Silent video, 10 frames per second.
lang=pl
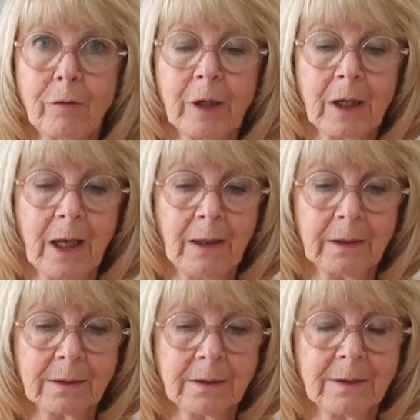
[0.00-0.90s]

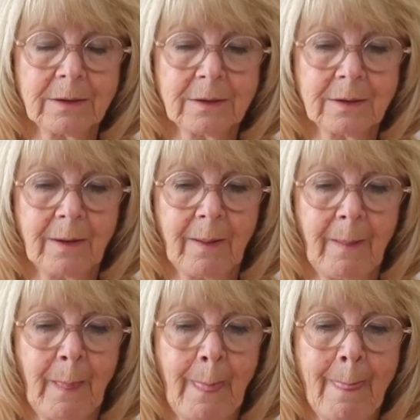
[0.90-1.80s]
dobrze i
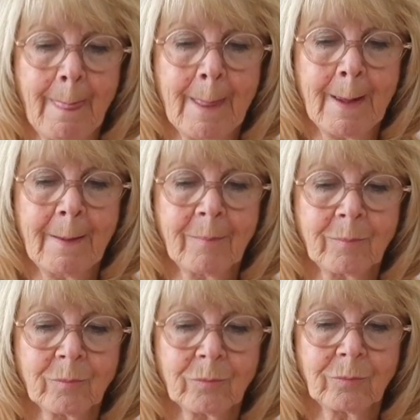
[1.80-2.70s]
bezpiecznie.
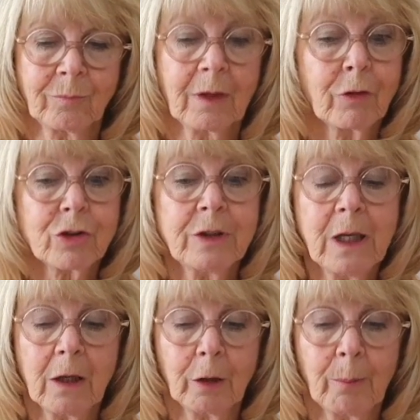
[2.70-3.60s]
Oh
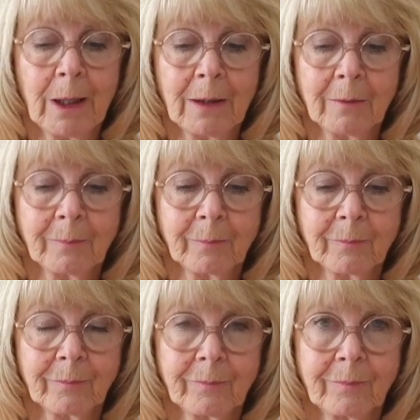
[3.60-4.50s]
I możesz
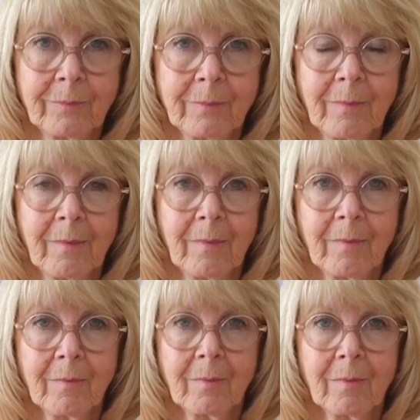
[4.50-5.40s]
spojrzeć
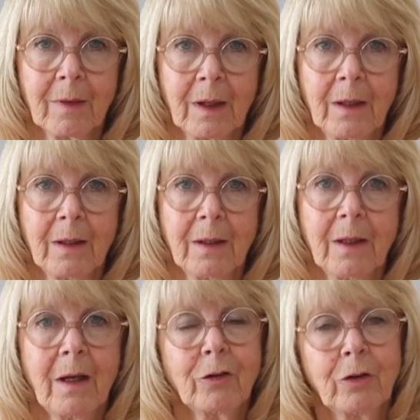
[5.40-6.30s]
hen, hen daleko.